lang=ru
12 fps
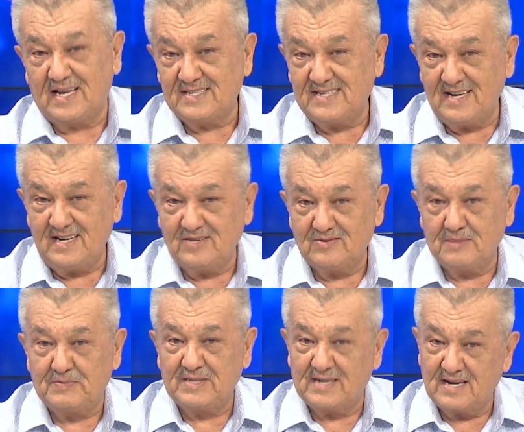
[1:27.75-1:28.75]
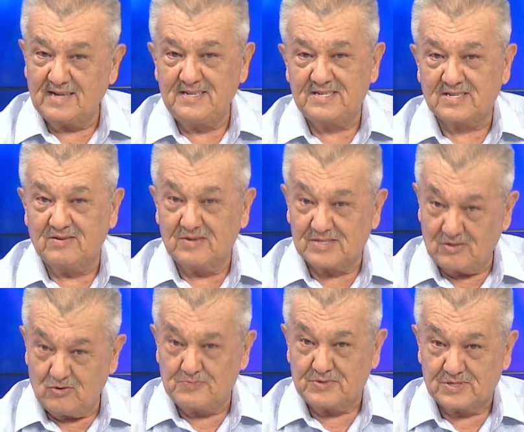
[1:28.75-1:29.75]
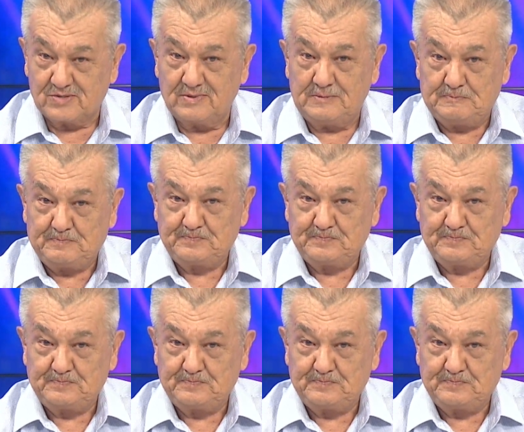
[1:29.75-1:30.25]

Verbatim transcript: отдельного педагогического сообщества –